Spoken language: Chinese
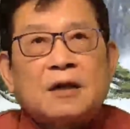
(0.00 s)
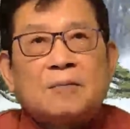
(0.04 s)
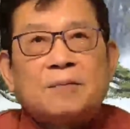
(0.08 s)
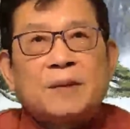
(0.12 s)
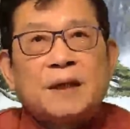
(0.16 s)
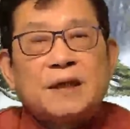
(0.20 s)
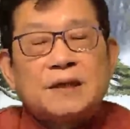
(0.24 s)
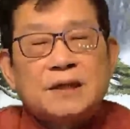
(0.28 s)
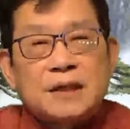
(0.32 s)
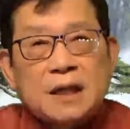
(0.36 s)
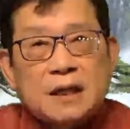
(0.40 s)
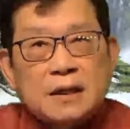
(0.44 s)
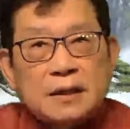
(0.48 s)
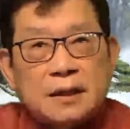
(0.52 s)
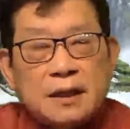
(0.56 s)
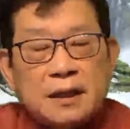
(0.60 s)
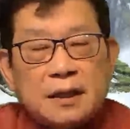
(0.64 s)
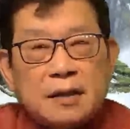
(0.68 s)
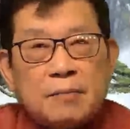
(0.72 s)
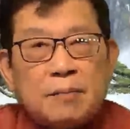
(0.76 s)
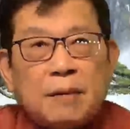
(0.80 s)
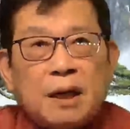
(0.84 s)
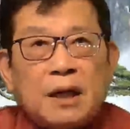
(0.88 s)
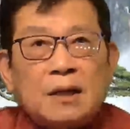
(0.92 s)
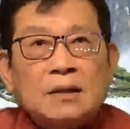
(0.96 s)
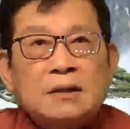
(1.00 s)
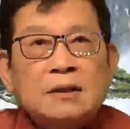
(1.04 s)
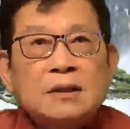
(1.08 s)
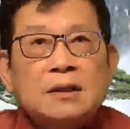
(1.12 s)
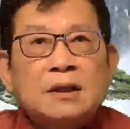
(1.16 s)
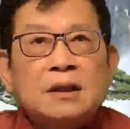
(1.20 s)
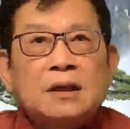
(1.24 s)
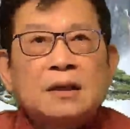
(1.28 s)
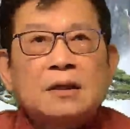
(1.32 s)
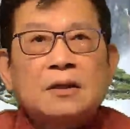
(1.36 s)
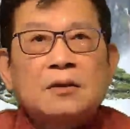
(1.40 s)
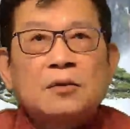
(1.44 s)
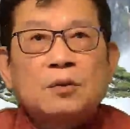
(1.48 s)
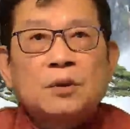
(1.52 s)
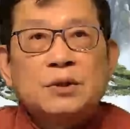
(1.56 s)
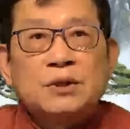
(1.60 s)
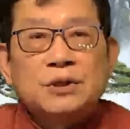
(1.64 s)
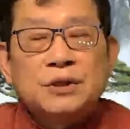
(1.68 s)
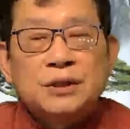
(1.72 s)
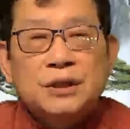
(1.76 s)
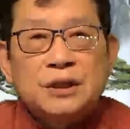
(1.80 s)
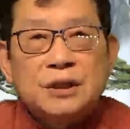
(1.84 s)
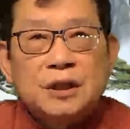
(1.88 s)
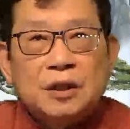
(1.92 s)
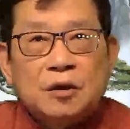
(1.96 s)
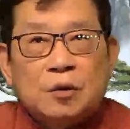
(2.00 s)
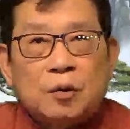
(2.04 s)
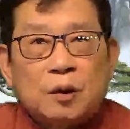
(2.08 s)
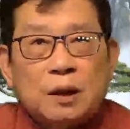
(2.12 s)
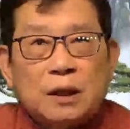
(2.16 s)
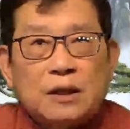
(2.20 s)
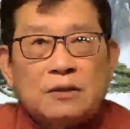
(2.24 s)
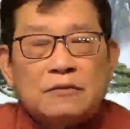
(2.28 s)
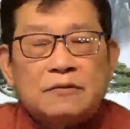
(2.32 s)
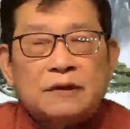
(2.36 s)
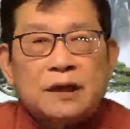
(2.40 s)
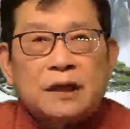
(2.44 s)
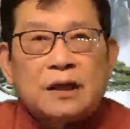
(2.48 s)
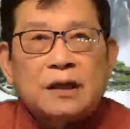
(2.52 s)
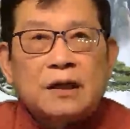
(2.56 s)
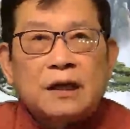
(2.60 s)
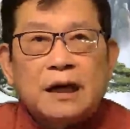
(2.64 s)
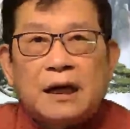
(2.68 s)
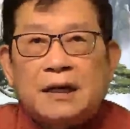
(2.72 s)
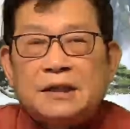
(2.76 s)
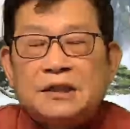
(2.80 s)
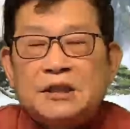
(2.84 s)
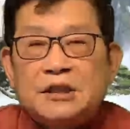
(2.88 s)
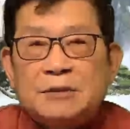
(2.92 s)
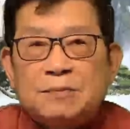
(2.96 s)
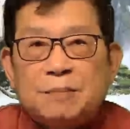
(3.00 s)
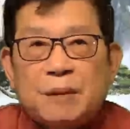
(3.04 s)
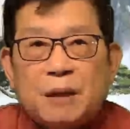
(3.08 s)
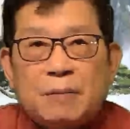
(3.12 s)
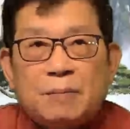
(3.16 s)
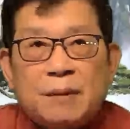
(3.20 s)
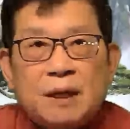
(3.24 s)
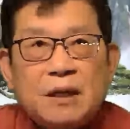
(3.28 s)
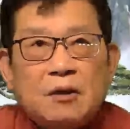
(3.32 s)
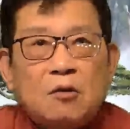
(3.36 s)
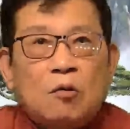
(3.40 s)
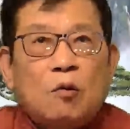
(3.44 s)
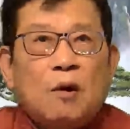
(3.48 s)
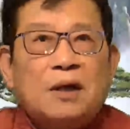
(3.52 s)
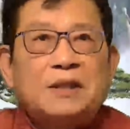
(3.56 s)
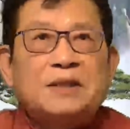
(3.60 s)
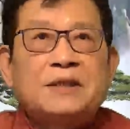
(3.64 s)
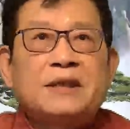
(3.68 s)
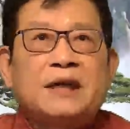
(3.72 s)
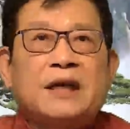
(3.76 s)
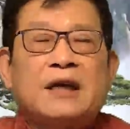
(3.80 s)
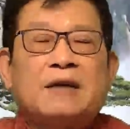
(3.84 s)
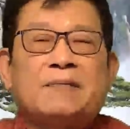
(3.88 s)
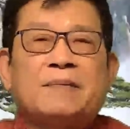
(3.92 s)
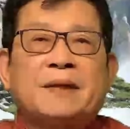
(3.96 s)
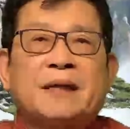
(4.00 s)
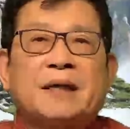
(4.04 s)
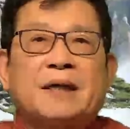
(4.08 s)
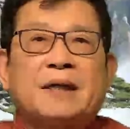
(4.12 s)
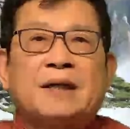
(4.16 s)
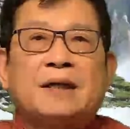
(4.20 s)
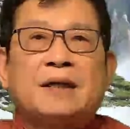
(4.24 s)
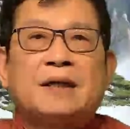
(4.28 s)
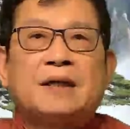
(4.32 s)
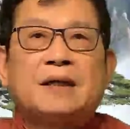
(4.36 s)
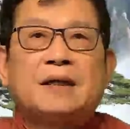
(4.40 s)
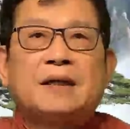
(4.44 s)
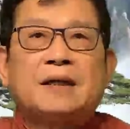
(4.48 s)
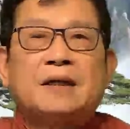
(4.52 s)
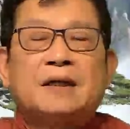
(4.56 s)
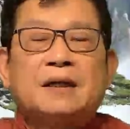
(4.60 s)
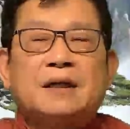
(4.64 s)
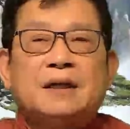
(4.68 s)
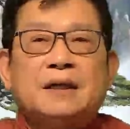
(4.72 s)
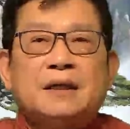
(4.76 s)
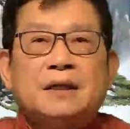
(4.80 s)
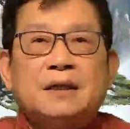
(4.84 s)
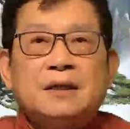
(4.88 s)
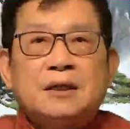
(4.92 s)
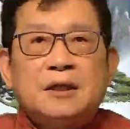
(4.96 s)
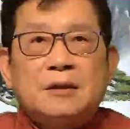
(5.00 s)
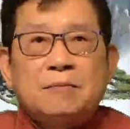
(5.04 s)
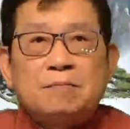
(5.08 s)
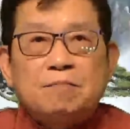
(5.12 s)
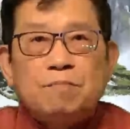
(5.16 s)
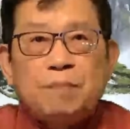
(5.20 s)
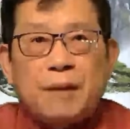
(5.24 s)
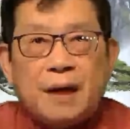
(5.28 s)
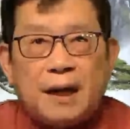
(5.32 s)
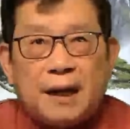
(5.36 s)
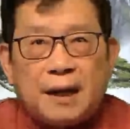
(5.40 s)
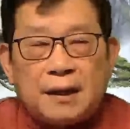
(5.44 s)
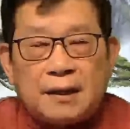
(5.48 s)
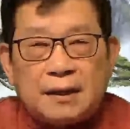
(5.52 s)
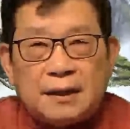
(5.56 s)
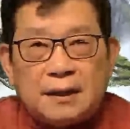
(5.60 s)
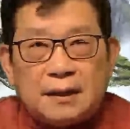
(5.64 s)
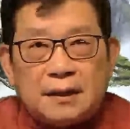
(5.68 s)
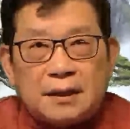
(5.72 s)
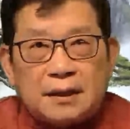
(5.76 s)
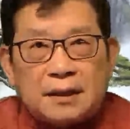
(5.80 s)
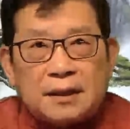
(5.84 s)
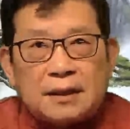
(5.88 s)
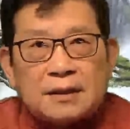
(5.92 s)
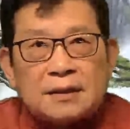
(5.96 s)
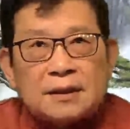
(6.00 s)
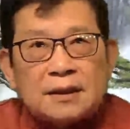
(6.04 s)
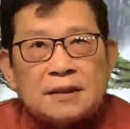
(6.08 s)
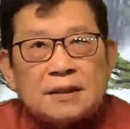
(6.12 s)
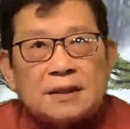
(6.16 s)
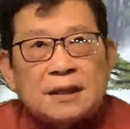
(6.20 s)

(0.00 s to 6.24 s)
别整天的忙着落实你的国安法，赶紧把门关起来吧。印巴裔的人在香